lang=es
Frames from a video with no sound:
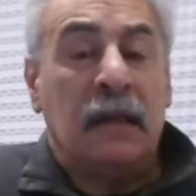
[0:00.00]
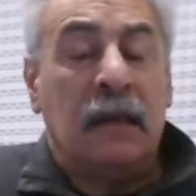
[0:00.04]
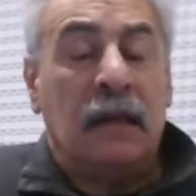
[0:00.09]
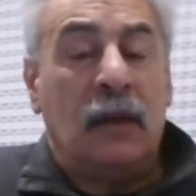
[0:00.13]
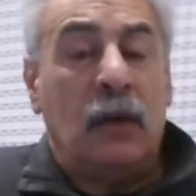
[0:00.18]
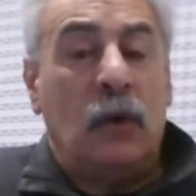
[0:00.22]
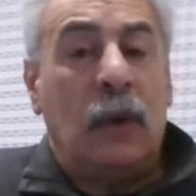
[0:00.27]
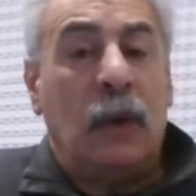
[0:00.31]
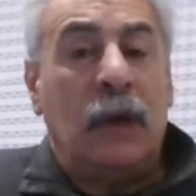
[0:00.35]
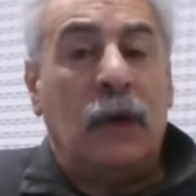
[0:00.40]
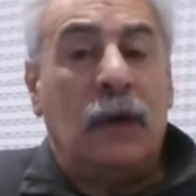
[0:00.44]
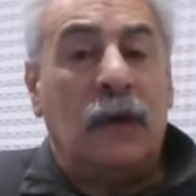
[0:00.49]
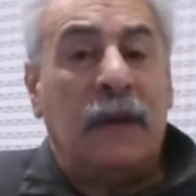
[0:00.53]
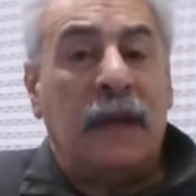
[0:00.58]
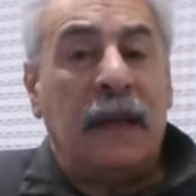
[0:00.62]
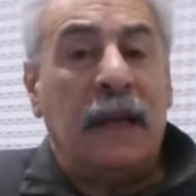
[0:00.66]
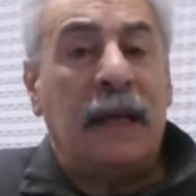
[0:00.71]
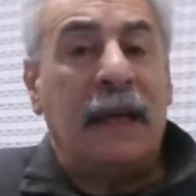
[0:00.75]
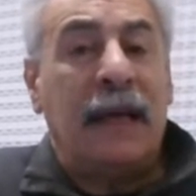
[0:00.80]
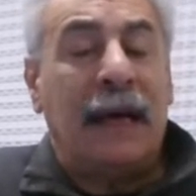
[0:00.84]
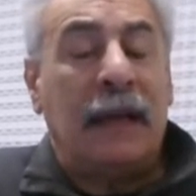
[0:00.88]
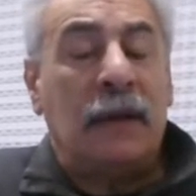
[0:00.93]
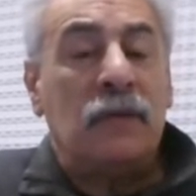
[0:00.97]
luego de
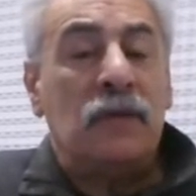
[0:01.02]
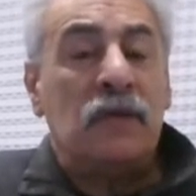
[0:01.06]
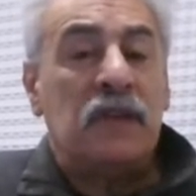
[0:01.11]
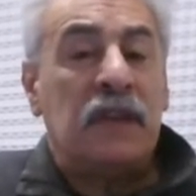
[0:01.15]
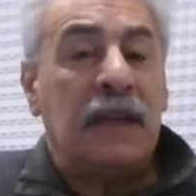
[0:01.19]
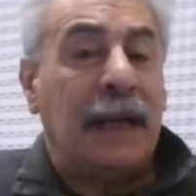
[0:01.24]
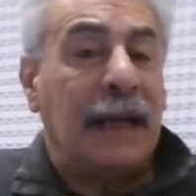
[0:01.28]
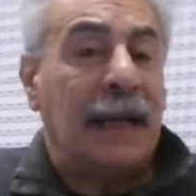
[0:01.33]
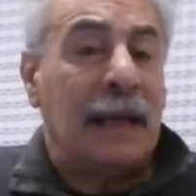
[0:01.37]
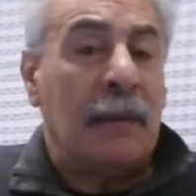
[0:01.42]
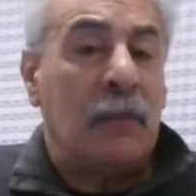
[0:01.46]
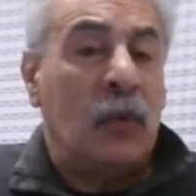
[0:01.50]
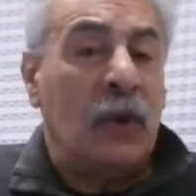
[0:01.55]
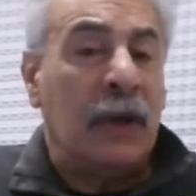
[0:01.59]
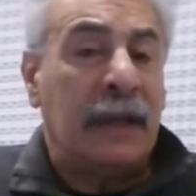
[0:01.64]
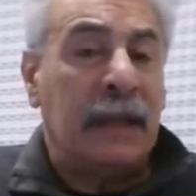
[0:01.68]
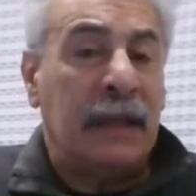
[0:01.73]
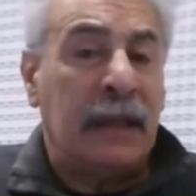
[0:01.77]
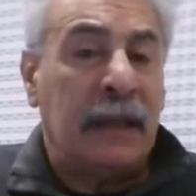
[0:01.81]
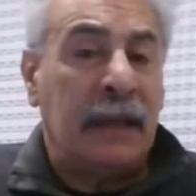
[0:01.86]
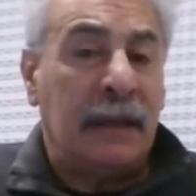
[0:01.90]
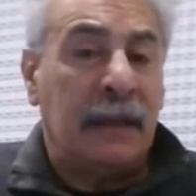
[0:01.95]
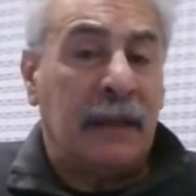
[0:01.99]
anunciar la
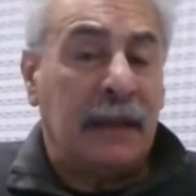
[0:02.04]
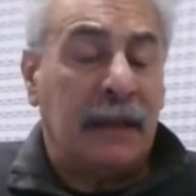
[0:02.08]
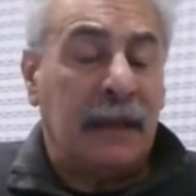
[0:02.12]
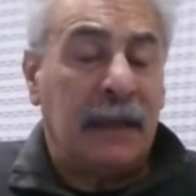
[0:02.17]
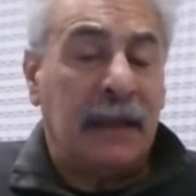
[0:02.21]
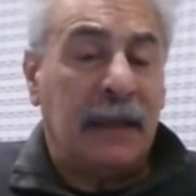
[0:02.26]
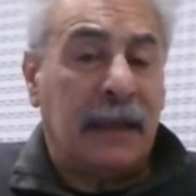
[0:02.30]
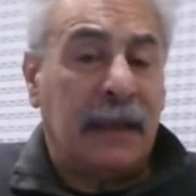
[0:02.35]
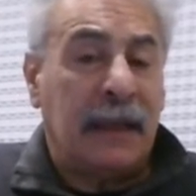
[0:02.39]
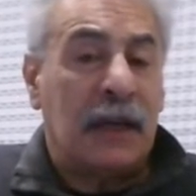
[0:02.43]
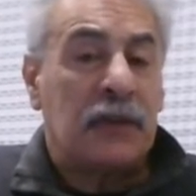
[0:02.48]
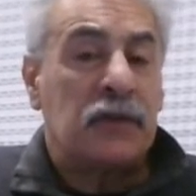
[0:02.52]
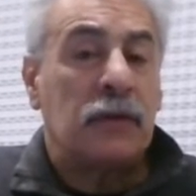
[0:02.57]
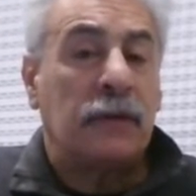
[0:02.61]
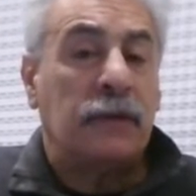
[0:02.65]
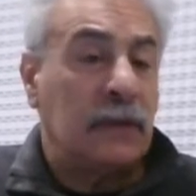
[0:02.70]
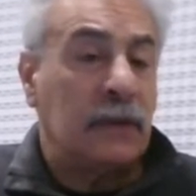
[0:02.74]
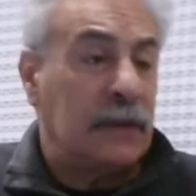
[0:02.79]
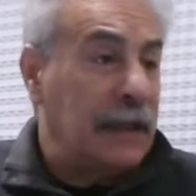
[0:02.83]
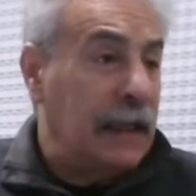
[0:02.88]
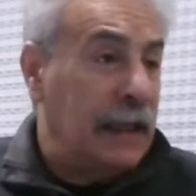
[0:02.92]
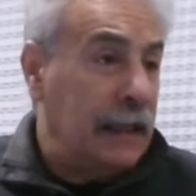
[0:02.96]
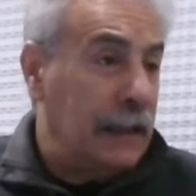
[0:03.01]
muerte de Cacho
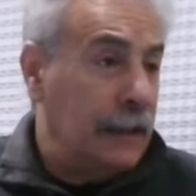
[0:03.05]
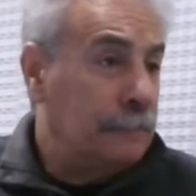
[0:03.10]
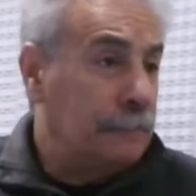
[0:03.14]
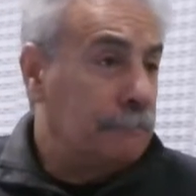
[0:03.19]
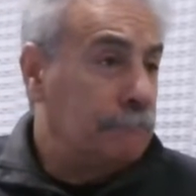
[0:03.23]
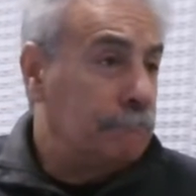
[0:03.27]
Fontana.